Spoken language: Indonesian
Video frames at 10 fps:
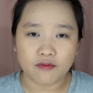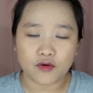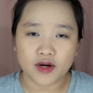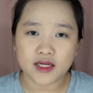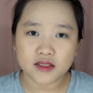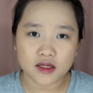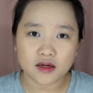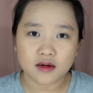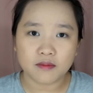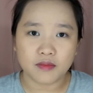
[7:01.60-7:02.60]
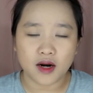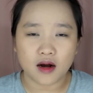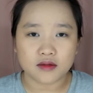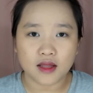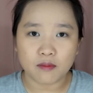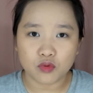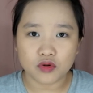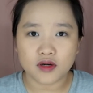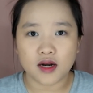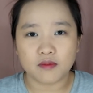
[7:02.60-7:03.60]
foundation bedak
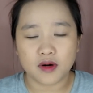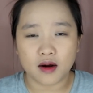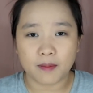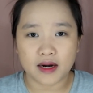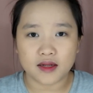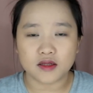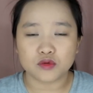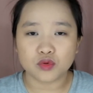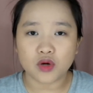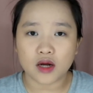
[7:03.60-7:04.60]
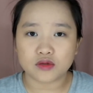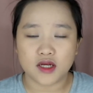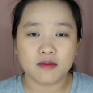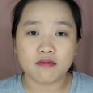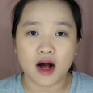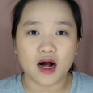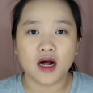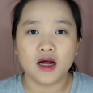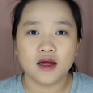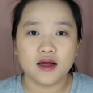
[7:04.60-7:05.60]
tabur dan bedak padat itu harus
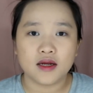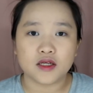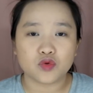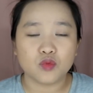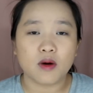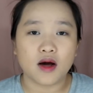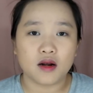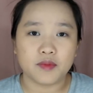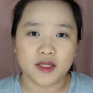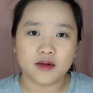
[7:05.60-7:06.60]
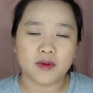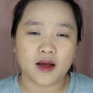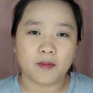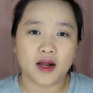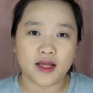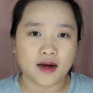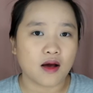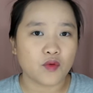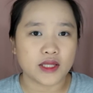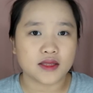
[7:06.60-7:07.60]
seimbang itu bakal bikin makeup kalian
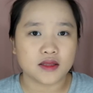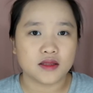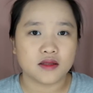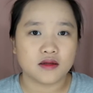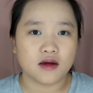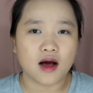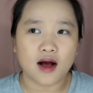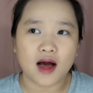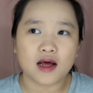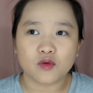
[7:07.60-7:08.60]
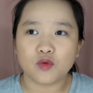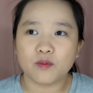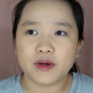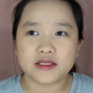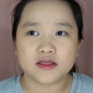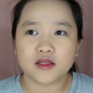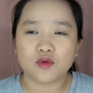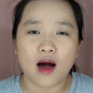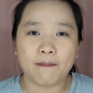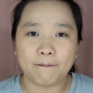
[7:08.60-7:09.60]
awet nggak ngaruh base nya
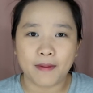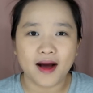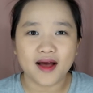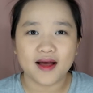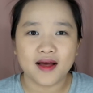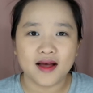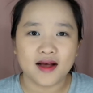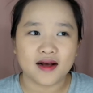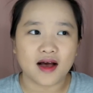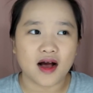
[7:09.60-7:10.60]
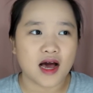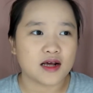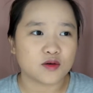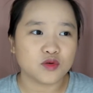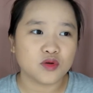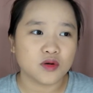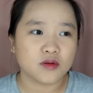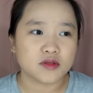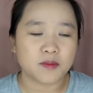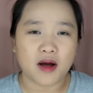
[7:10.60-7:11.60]
itu apa nggak ngaruh
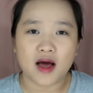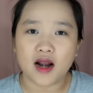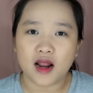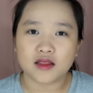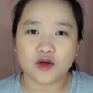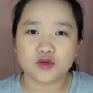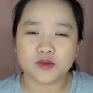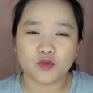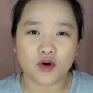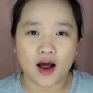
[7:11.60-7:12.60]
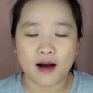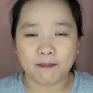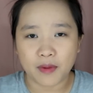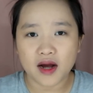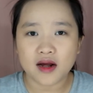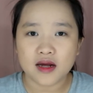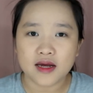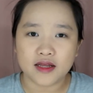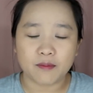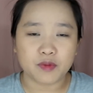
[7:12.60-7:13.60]
semahal atau semurah apa
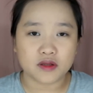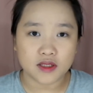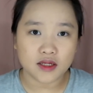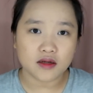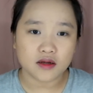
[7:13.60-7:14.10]
yang penting